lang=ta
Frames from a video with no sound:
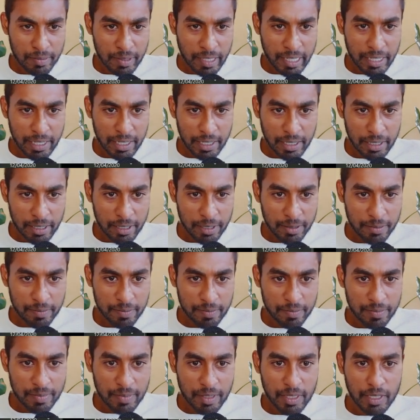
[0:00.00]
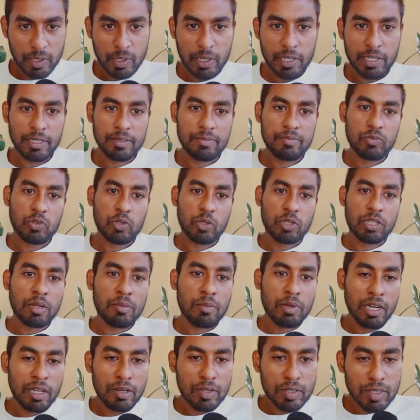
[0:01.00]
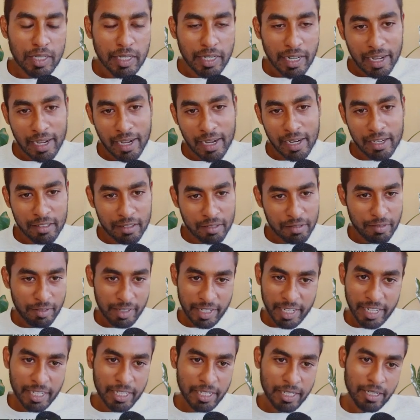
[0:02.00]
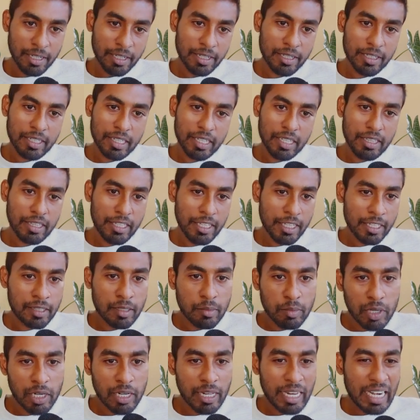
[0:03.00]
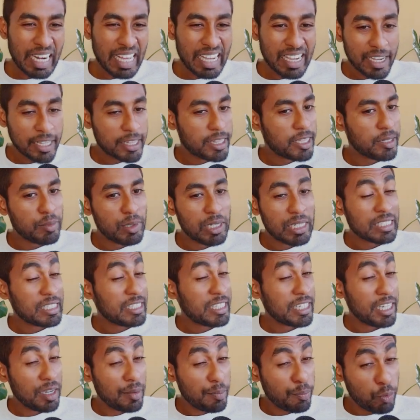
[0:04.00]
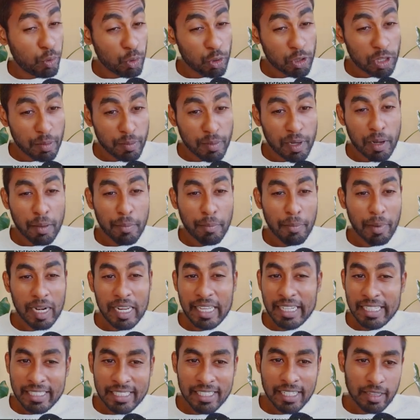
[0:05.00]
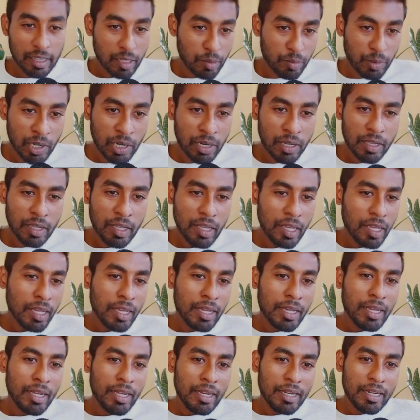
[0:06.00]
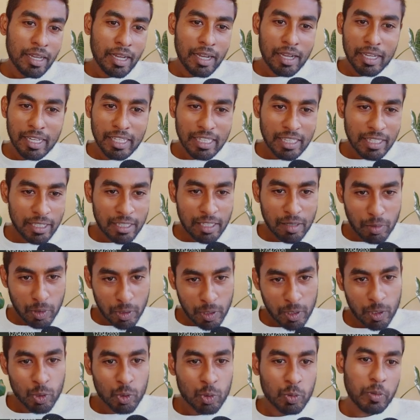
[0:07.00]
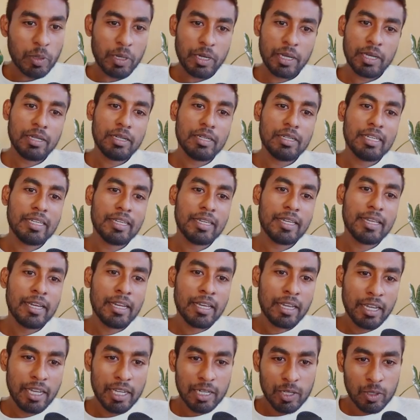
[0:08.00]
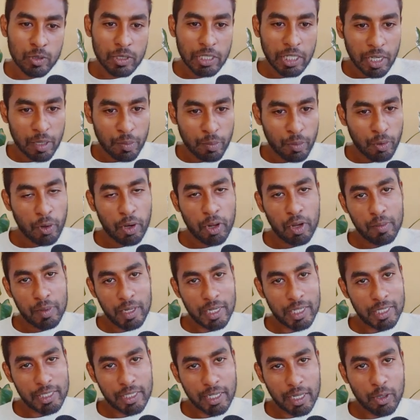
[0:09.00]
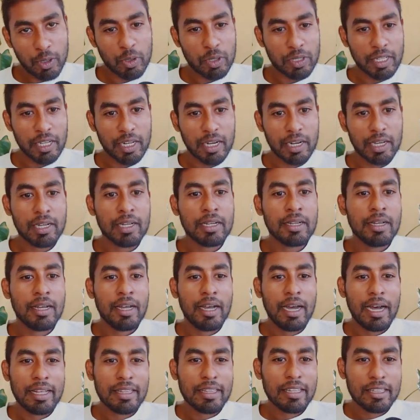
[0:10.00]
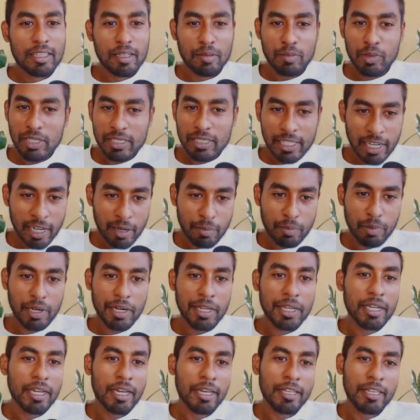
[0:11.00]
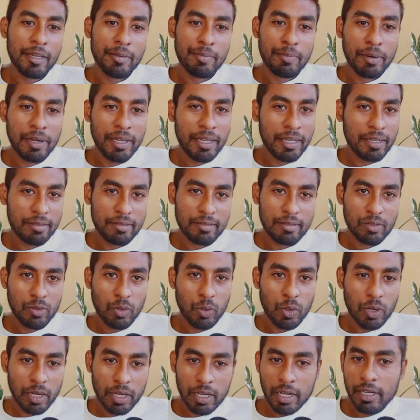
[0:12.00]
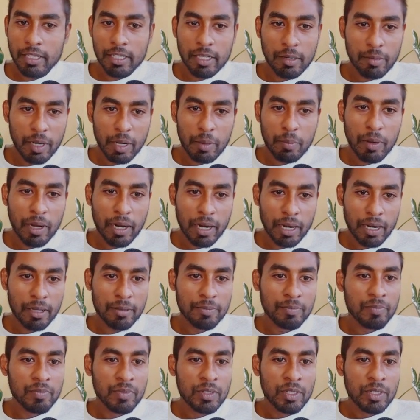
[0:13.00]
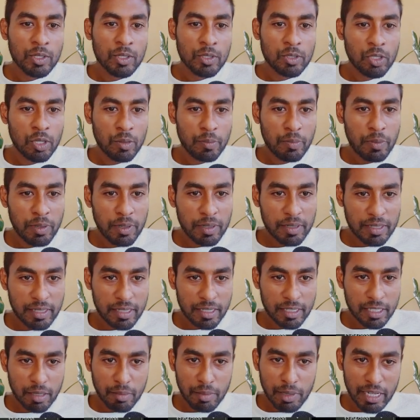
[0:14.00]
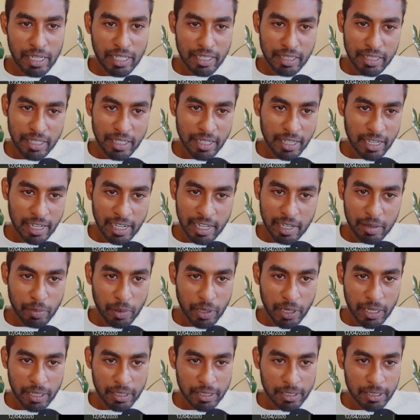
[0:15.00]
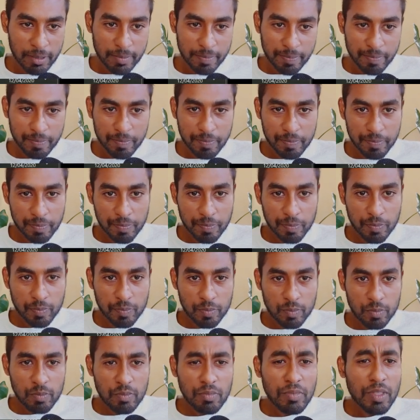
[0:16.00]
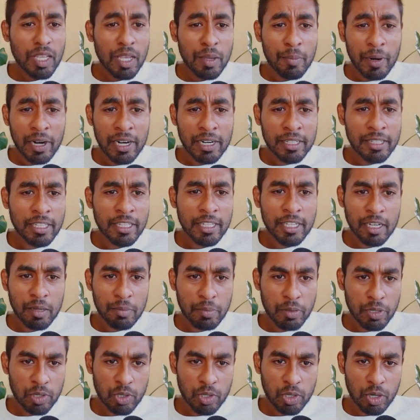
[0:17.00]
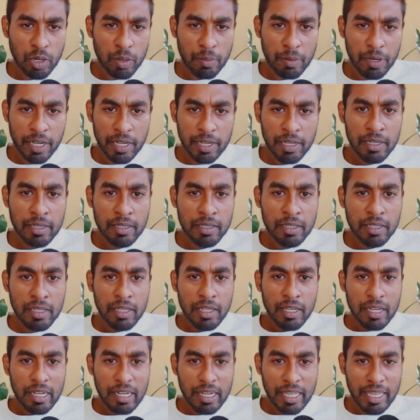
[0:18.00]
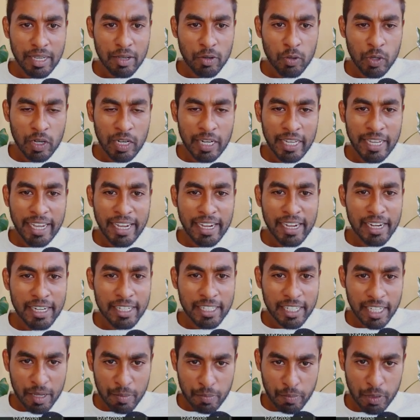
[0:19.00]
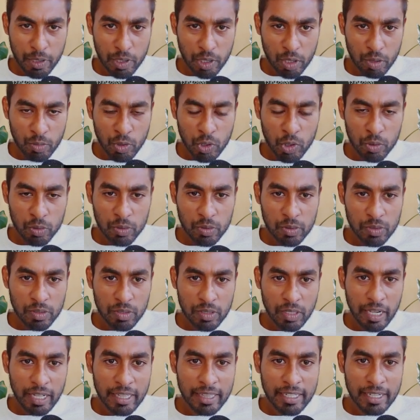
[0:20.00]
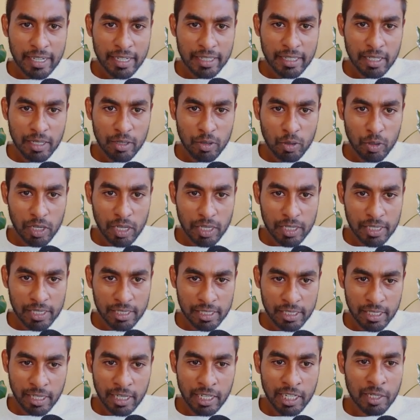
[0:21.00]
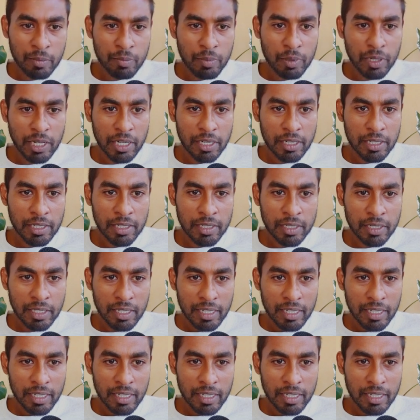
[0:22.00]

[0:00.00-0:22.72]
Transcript: கீழே இருக்குது இந்த இருக்குது ஸோ தமிழில் வந்து நாலு வெரைட்டி இருக்குது இந்திய தமிழ் இலங்கை தமிழ் சிங்கப்பூர் தமிழ் மலேசியா தமிழ் நான் இந்திய தமிழ் தான் யூஸ் பண்ணேன் நீங்கள் இலங்கையிலோ சிங்கப்பூர்லேயோ மலேசியாலேயோ இருந்தீங்கன்னா அந்த தமிழ் செலக்ட் பண்ணி அது எப்படி ஒர்க் ஆகுது அப்படின்னு பார்க்கலாம் ஸோ இப்போ தமிழ் இந்தியா கிளிக் பண்ணியாச்சு இப்போ அடுத்தது என்ன பண்ணணும் அப்படின்னா நீங்கள் உங்களுக்கு எங்கே டைப் பண்ணணுமோ அந்த இடத்துல உங்கள் கர்சரை கிளிக் பண்ணிவிட்டு